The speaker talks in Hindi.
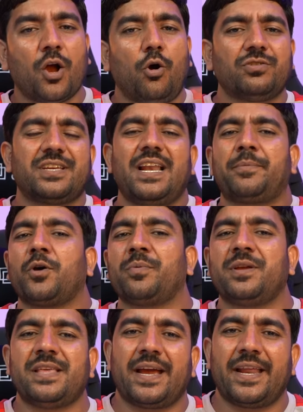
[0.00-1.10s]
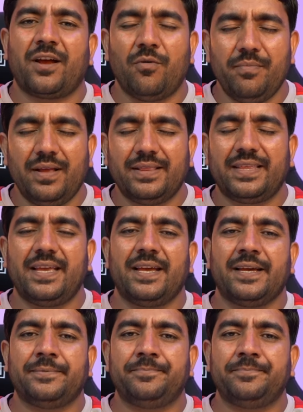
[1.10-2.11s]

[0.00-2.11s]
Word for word: कौन से लैपटॉप की देखने को मिलती है